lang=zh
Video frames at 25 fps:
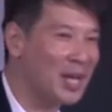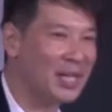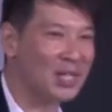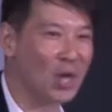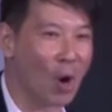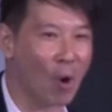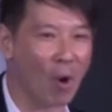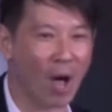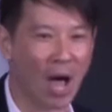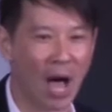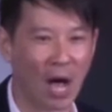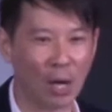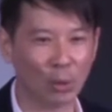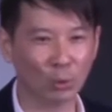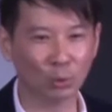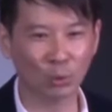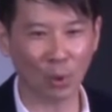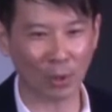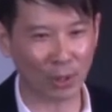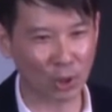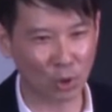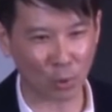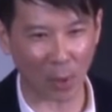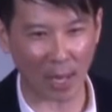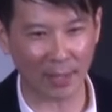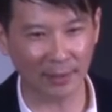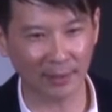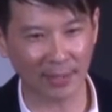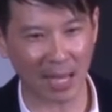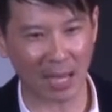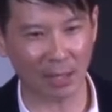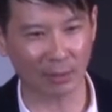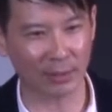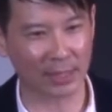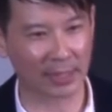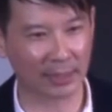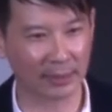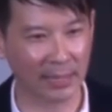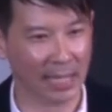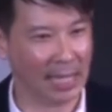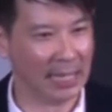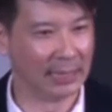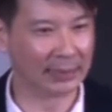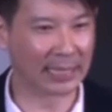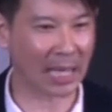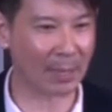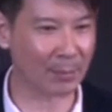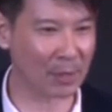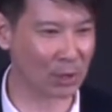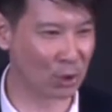所以有好多的传道人，
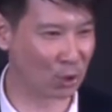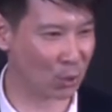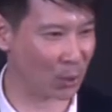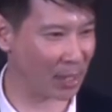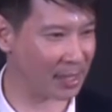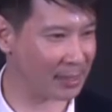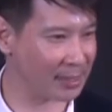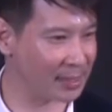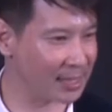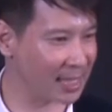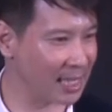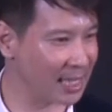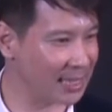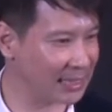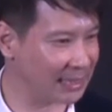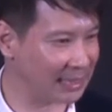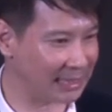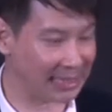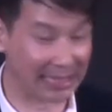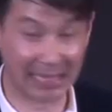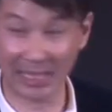他们选择